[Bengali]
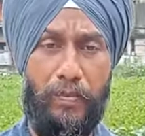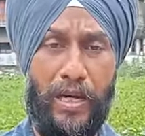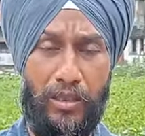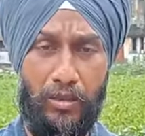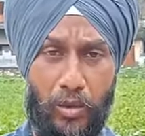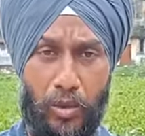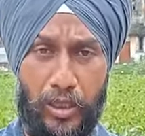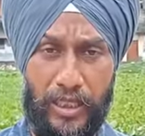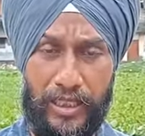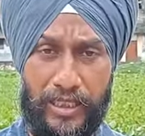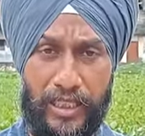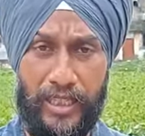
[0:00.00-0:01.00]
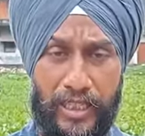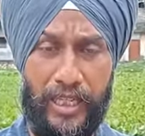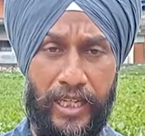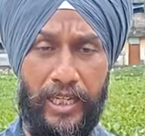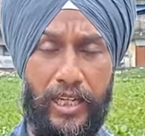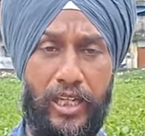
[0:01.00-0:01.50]
বাধ্য হয়ে তাদেরকে
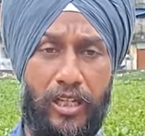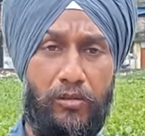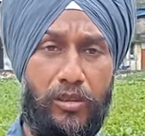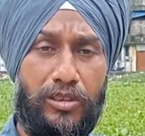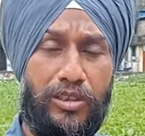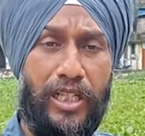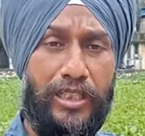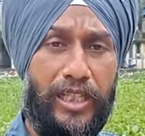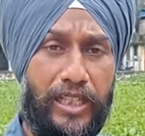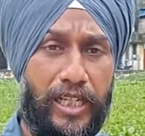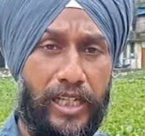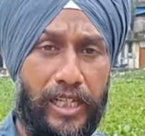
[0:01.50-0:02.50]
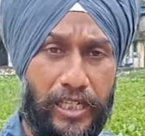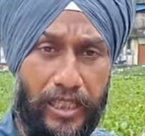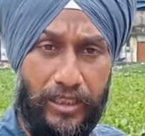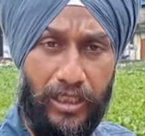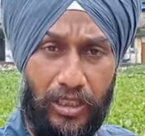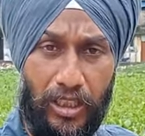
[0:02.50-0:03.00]
এই অবস্থা দেখে
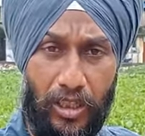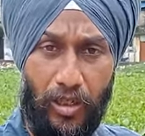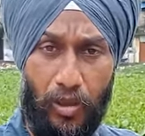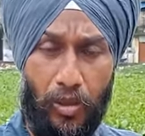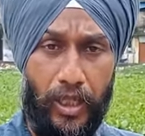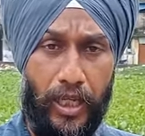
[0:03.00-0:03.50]
রিটার্ন যেতে হলো